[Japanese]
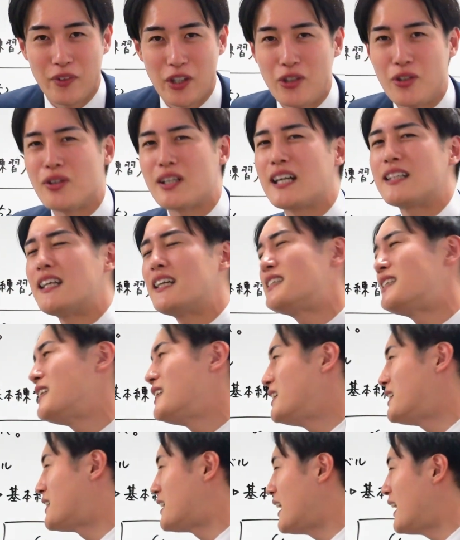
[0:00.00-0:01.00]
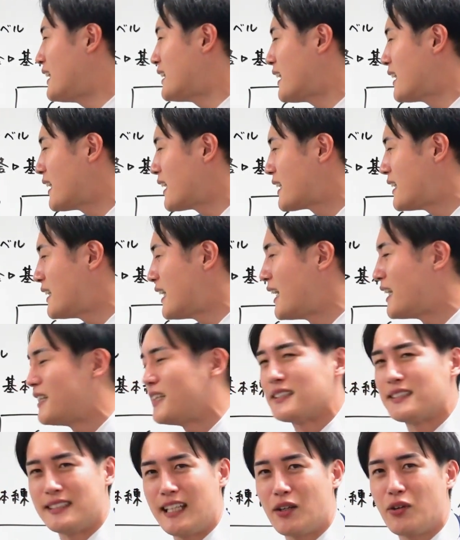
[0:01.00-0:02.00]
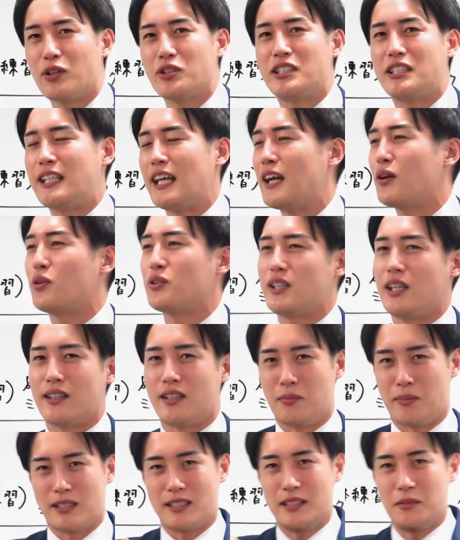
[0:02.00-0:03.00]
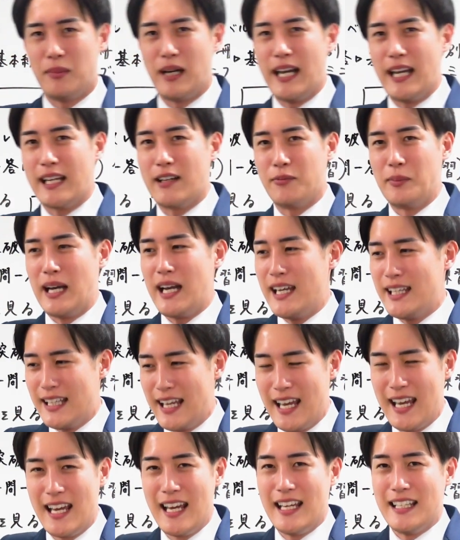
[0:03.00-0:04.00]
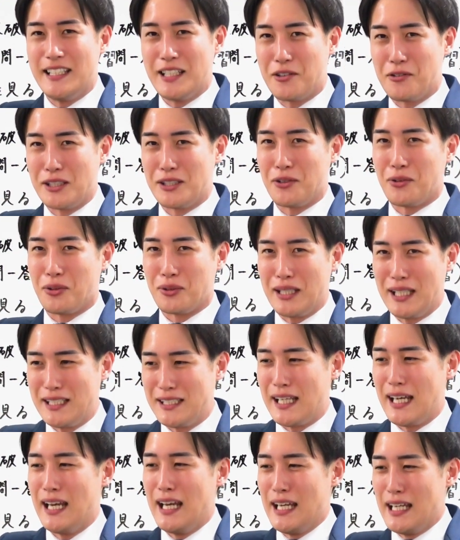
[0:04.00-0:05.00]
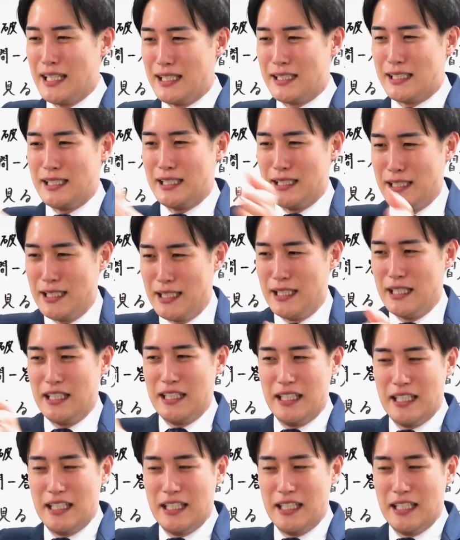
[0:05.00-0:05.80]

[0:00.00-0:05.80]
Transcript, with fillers: いう形にしていただきたいんですね。これを視点固定と言います。前前で軸足を固定して1、2、